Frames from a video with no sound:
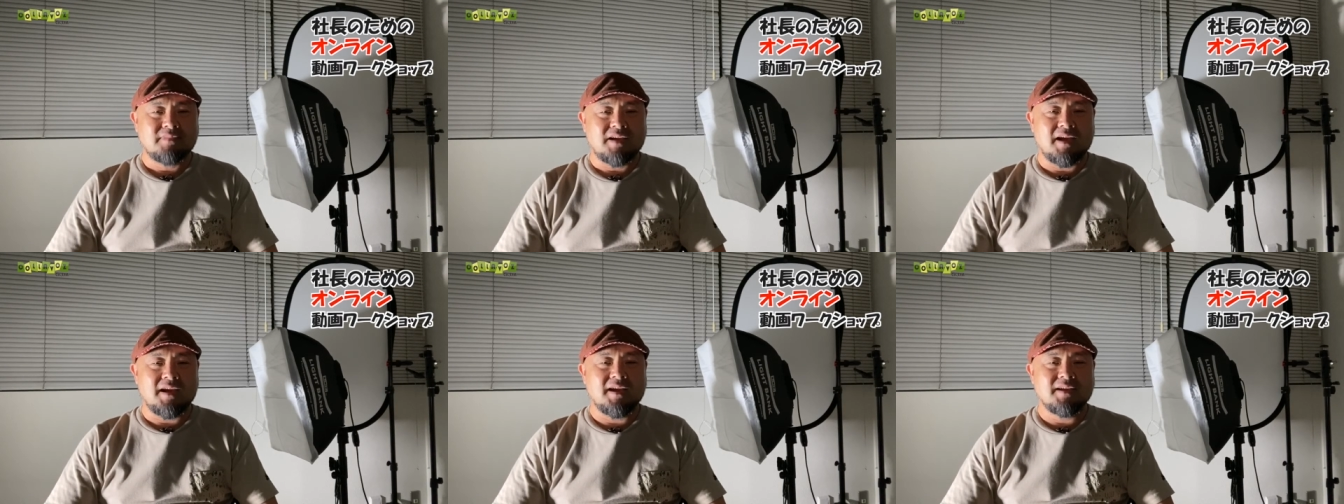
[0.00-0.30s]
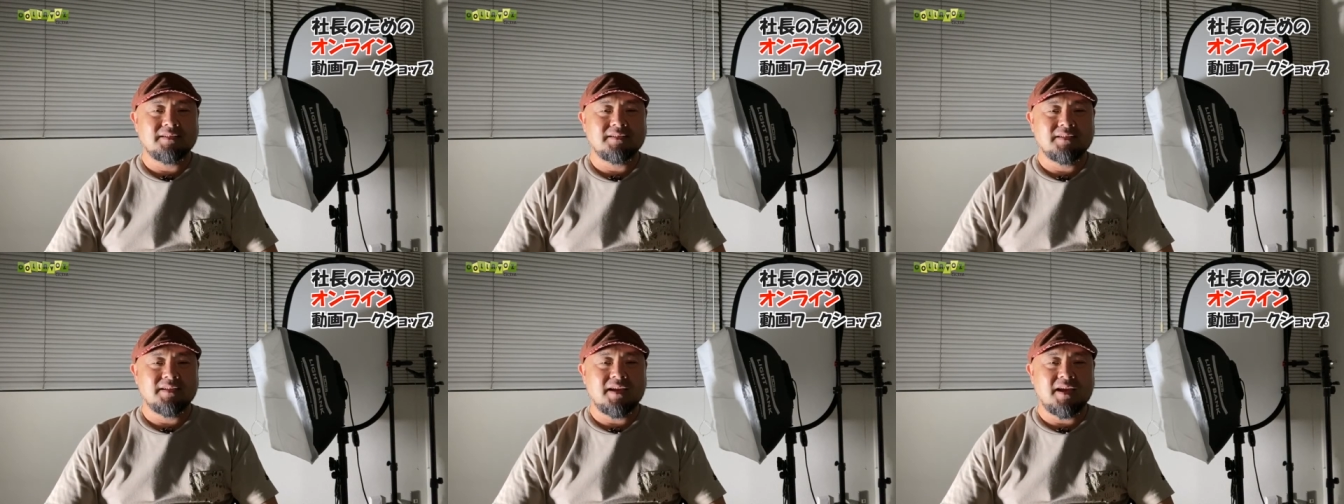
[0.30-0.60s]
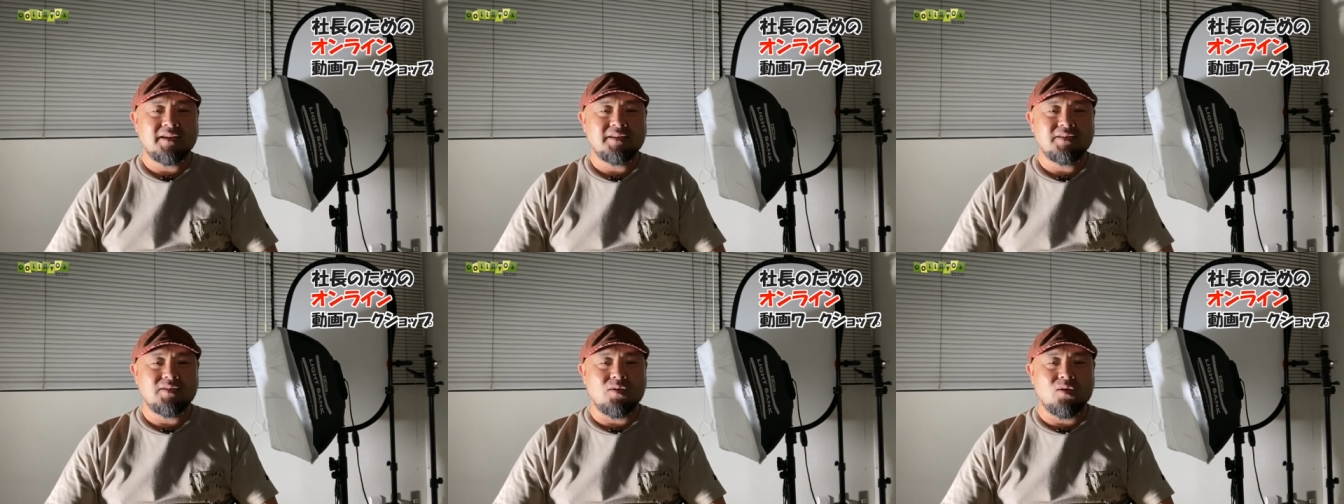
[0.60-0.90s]
案
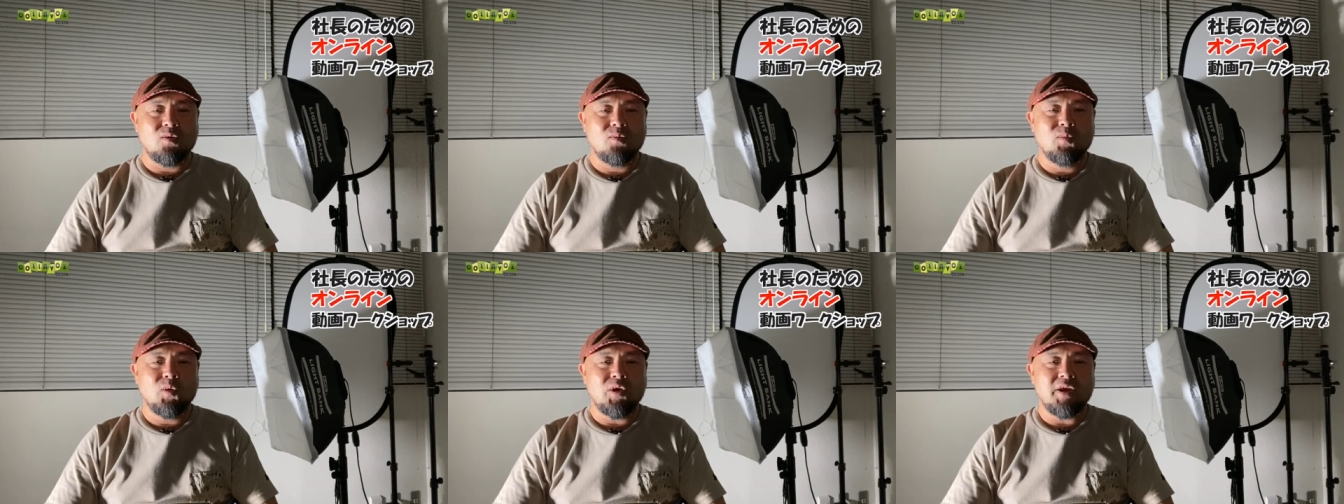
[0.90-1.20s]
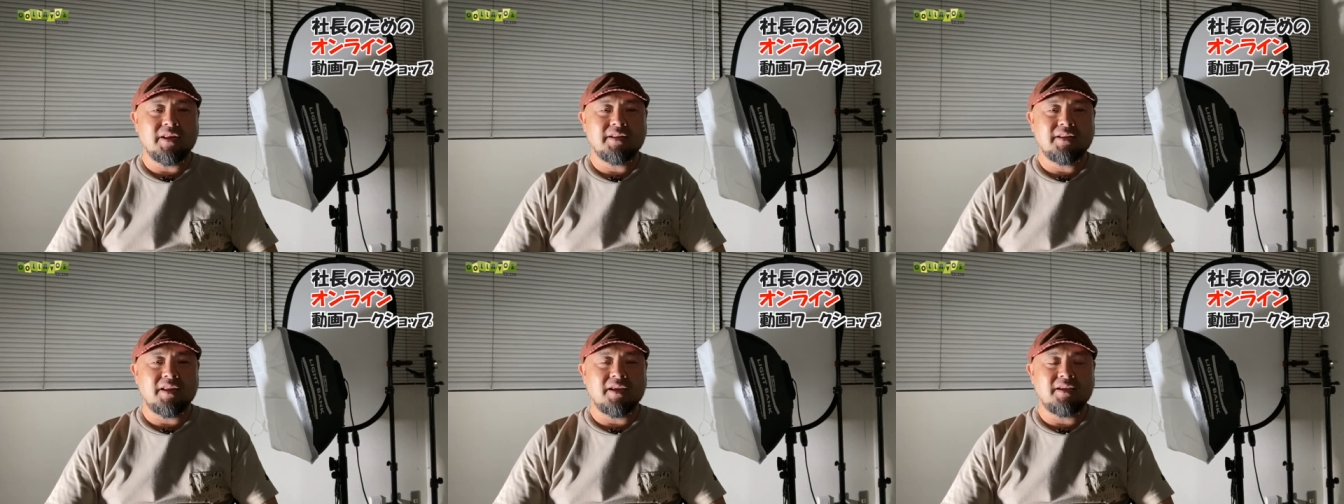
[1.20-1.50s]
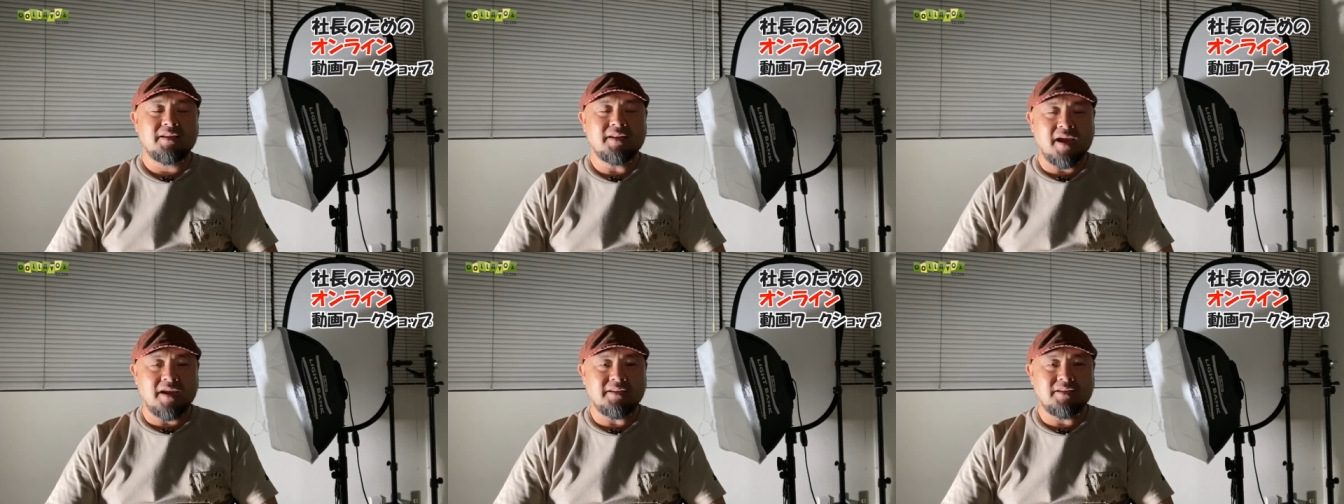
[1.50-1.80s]
外覚えて
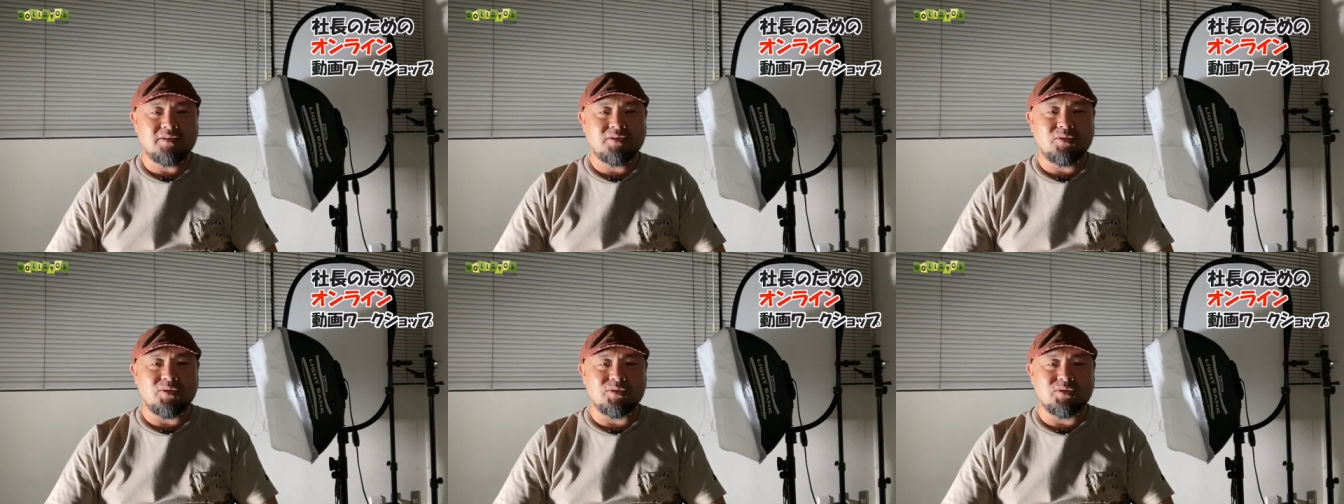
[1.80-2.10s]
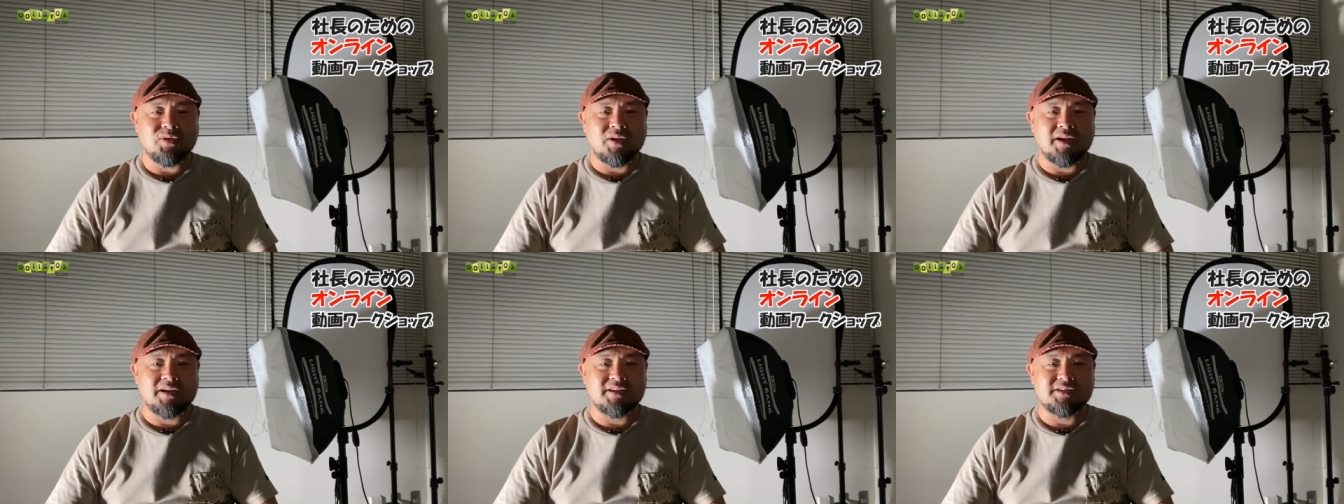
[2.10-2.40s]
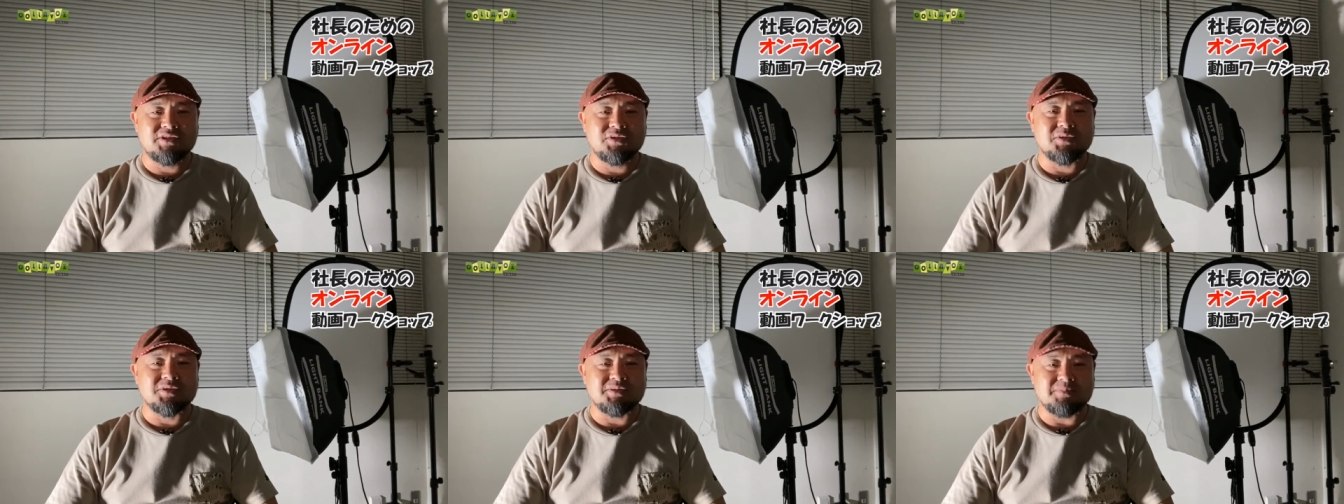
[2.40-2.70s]
いないという
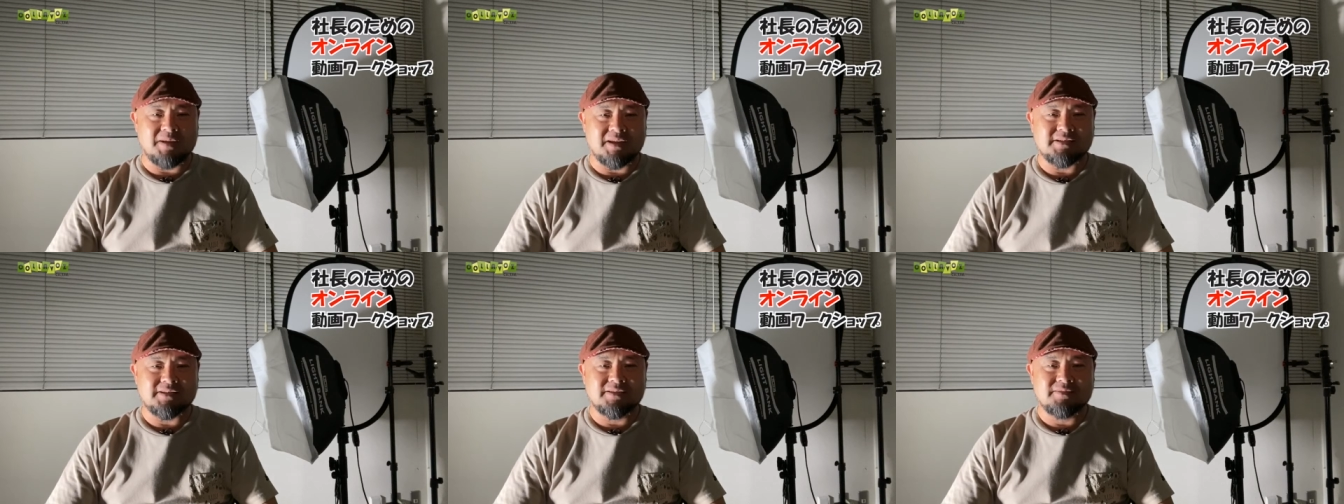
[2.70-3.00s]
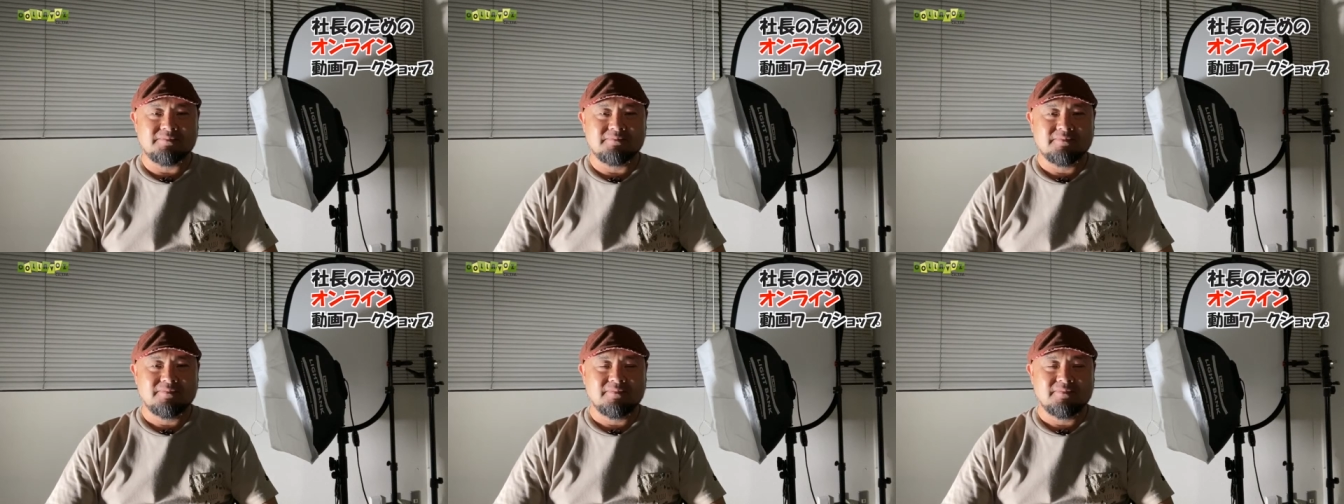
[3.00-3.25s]
話をします。